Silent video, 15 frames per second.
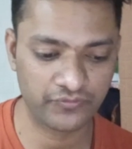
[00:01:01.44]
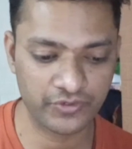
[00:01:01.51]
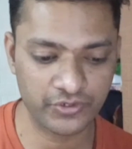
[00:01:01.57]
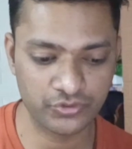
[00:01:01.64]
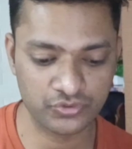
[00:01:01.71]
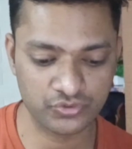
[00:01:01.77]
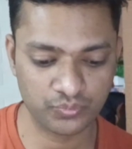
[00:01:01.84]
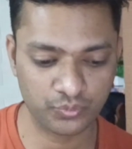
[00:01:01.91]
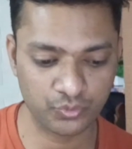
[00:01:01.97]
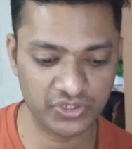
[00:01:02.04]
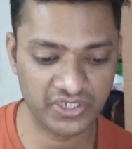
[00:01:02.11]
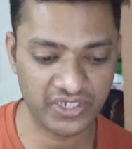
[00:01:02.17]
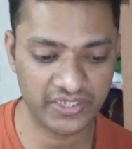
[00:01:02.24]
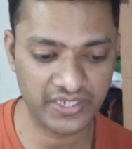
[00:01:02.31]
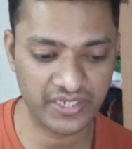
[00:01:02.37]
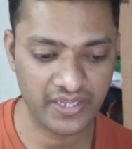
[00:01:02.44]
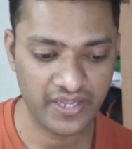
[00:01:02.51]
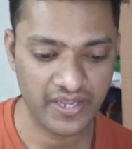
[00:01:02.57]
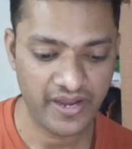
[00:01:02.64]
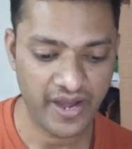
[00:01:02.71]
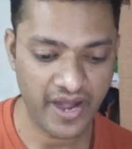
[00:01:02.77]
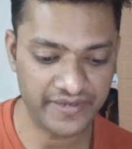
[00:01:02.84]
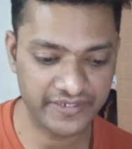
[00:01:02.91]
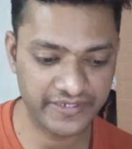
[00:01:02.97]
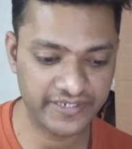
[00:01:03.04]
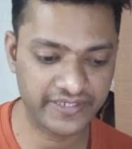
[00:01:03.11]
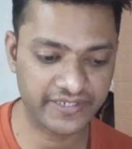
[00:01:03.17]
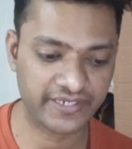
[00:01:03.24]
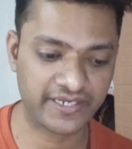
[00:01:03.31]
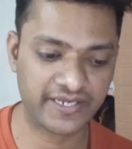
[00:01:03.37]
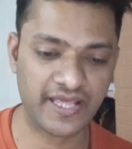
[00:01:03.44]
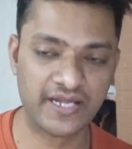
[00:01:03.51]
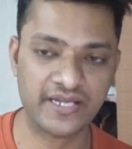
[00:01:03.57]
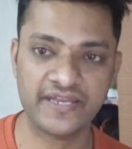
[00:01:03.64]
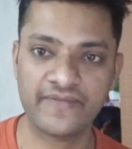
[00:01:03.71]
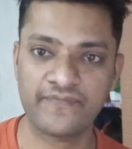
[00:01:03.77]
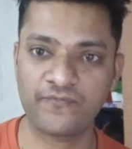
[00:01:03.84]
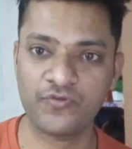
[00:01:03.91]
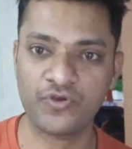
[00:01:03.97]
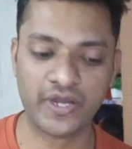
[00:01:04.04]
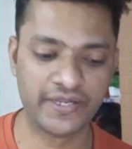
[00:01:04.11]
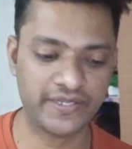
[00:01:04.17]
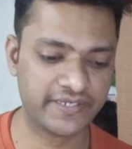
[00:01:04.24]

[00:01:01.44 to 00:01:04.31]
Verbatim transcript: और वीडियो जो पूरी है ना ये एडिटिंग करके डाली है फुल